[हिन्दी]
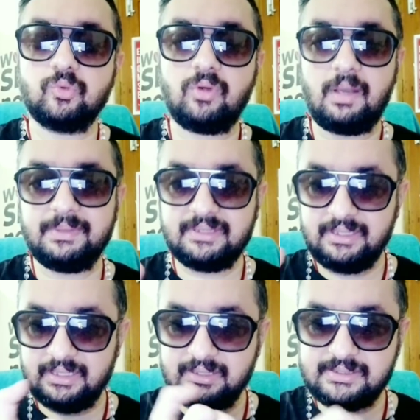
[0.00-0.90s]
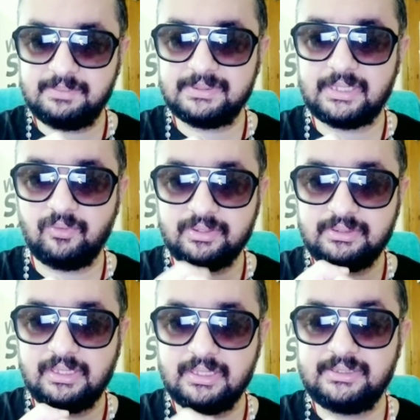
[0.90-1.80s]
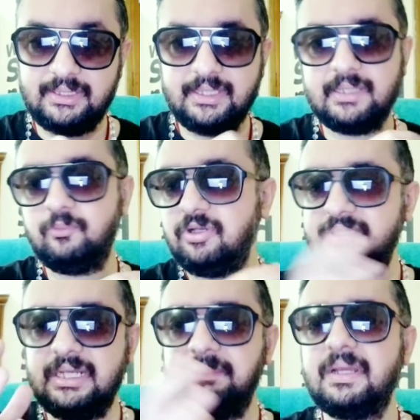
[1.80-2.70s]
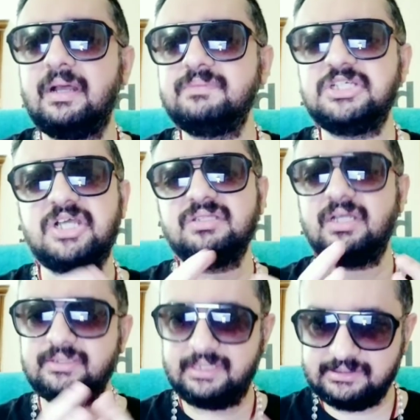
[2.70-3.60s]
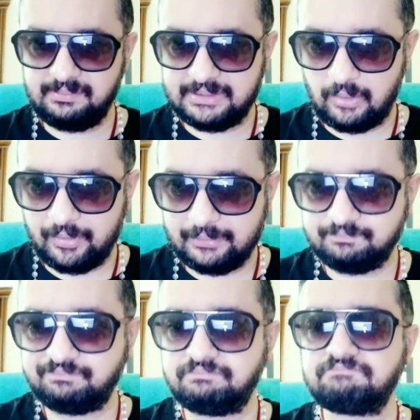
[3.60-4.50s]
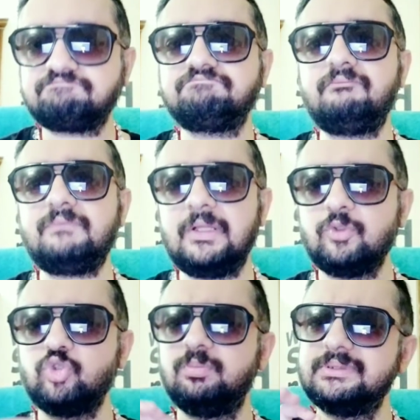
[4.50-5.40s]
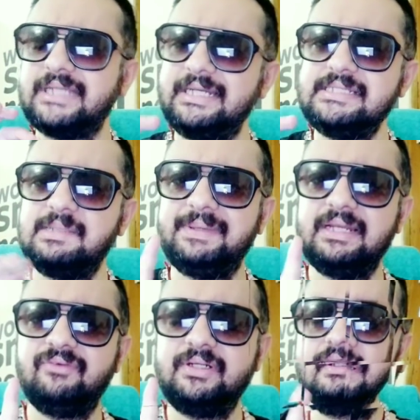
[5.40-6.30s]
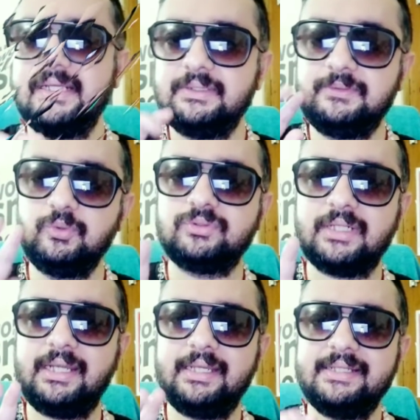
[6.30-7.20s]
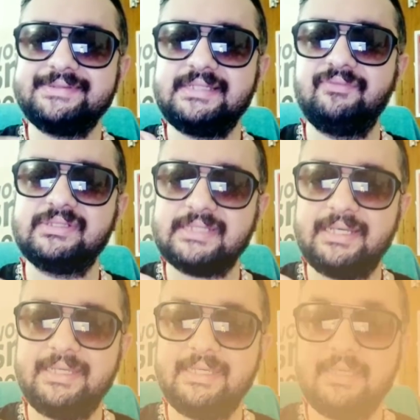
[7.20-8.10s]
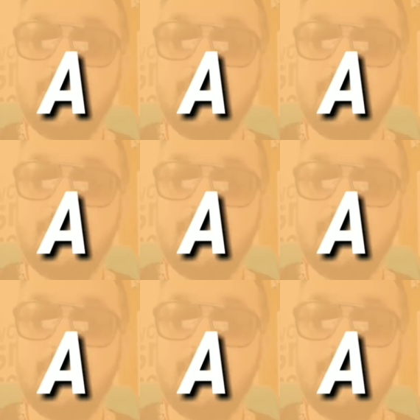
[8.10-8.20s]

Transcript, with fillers: तो आप इतनी एनर्जी बचा लोगे इतनी एनर्जी रहेगी कि पूरा दिन आप आराम से शानदार तरीके से बिताओगे तो साइलेंस है पहला वर्ड दूसरा है सेवर्स का ए